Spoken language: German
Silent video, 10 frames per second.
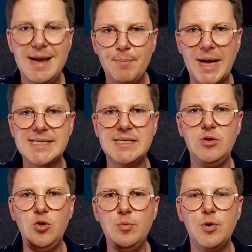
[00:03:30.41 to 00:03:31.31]
Passt die
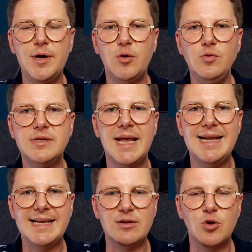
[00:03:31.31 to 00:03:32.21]
Übungen und
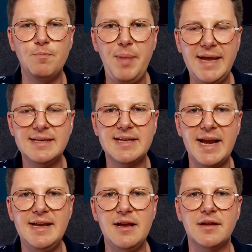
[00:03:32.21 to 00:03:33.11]
dein
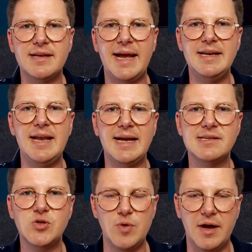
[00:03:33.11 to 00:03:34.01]
Trompetetraining an deine
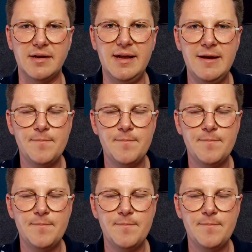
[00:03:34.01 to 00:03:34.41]
Leistung an